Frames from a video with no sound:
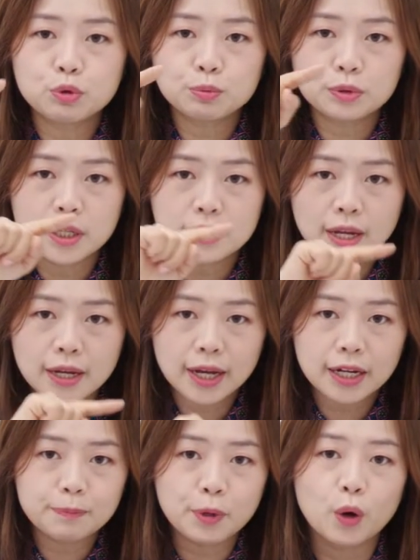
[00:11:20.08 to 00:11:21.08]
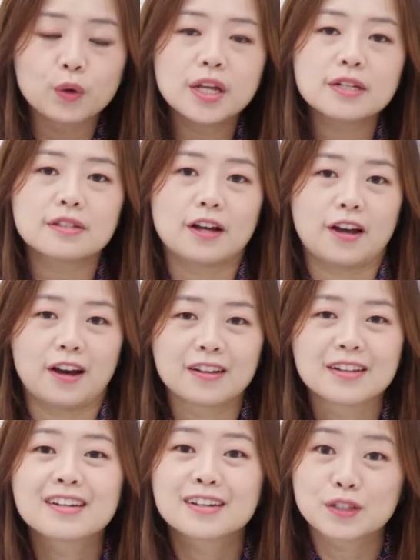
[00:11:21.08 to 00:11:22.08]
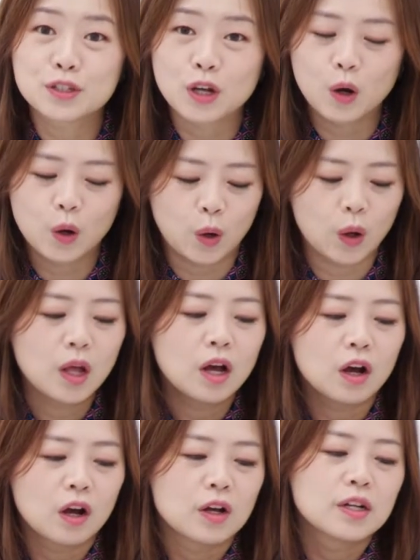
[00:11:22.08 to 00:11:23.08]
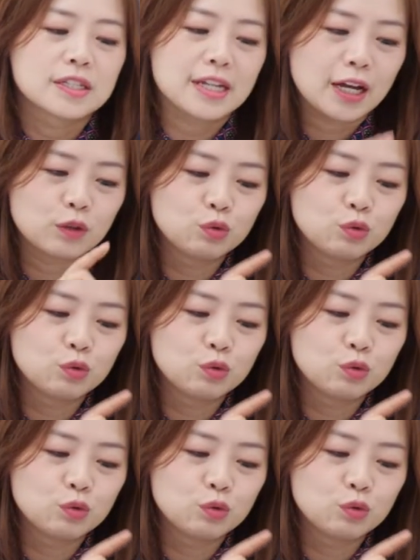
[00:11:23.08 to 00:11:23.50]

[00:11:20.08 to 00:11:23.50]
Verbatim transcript: 부분의 색깔이 변했어요. 그쵸? 자,